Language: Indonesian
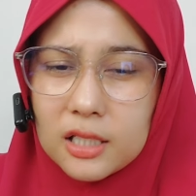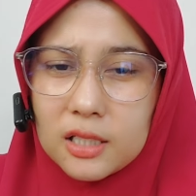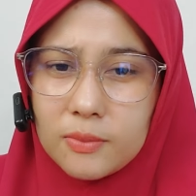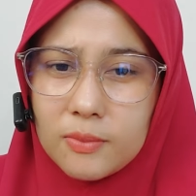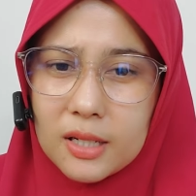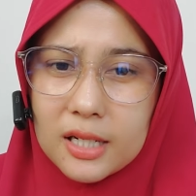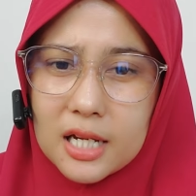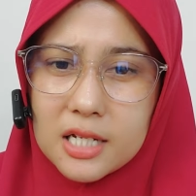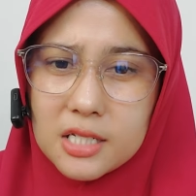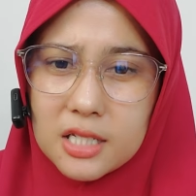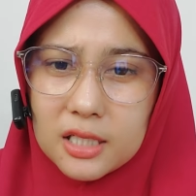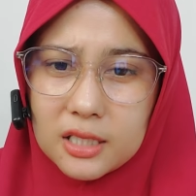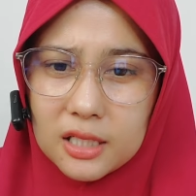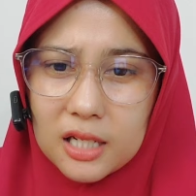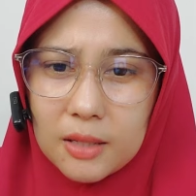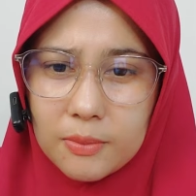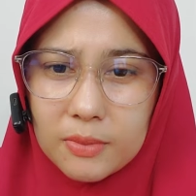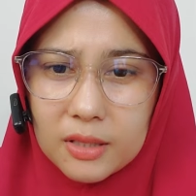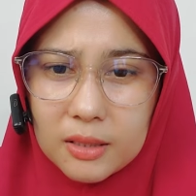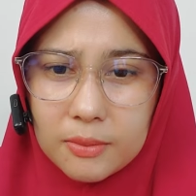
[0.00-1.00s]
Terima kasih
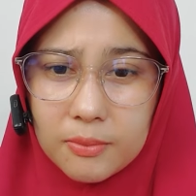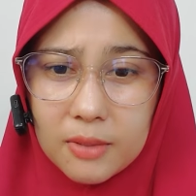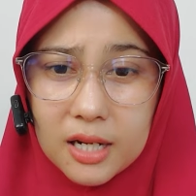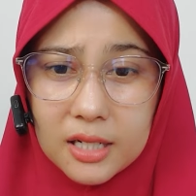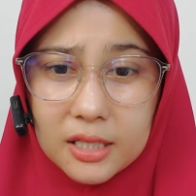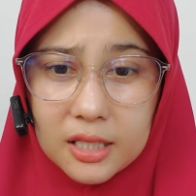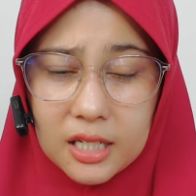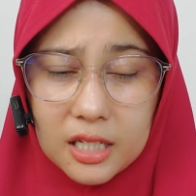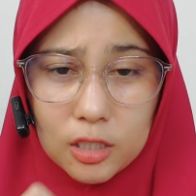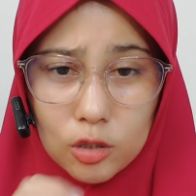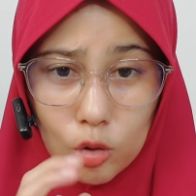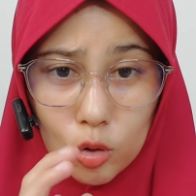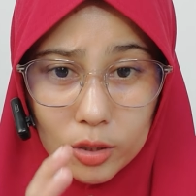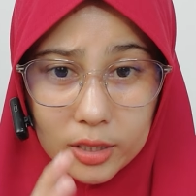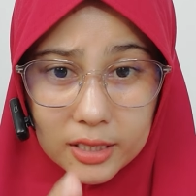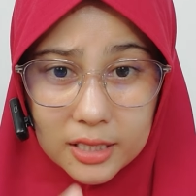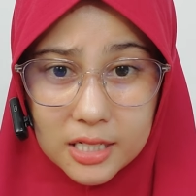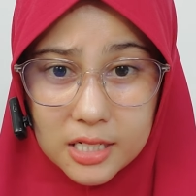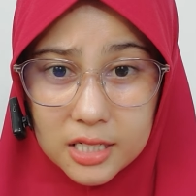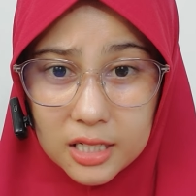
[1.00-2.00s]
telah menemani
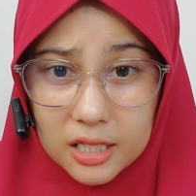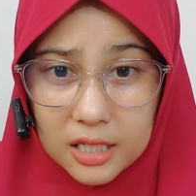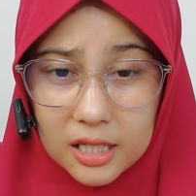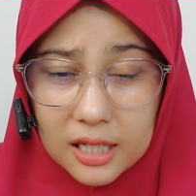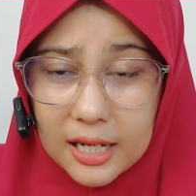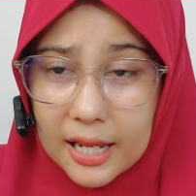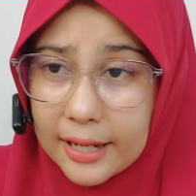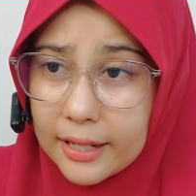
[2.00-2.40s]
Noloki di sini.